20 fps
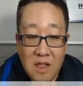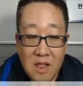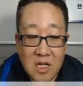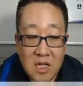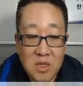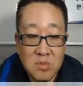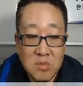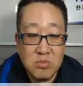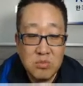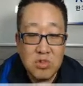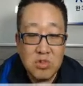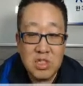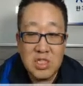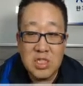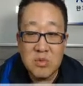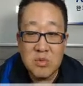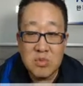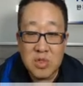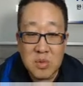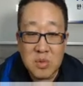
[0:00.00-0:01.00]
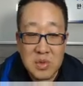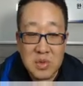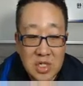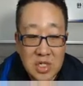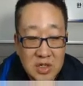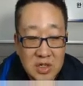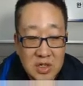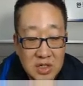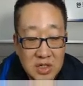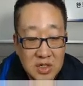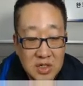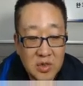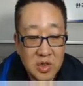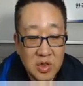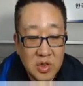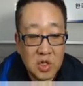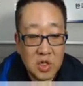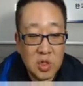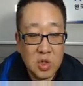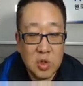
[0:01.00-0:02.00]
무엇이든 물어보세요
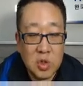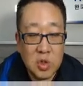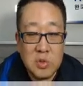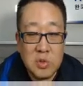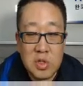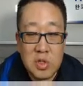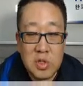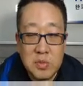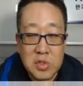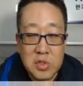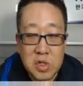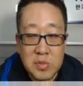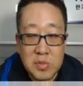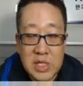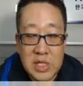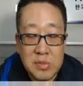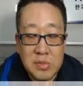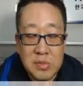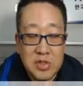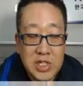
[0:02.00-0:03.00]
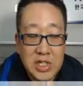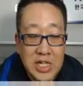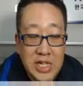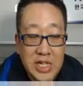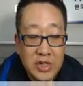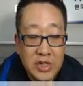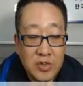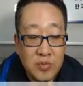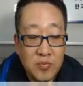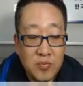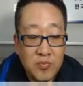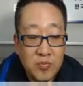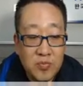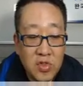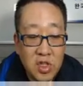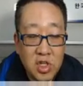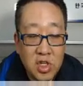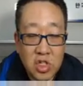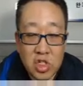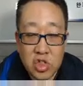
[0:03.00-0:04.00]
요즘 점점 질문이
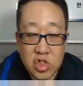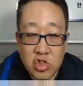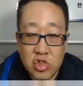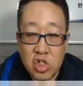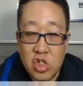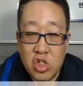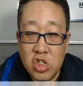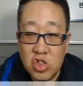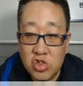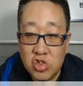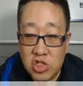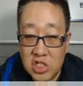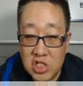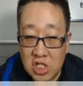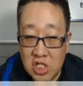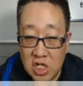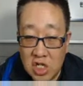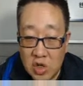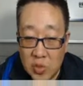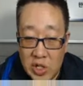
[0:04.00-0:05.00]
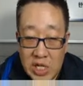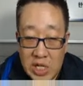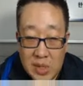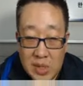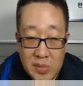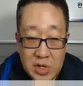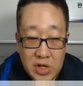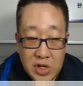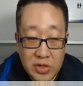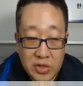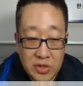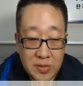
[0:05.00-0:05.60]
줄어들고 있어요 왜냐면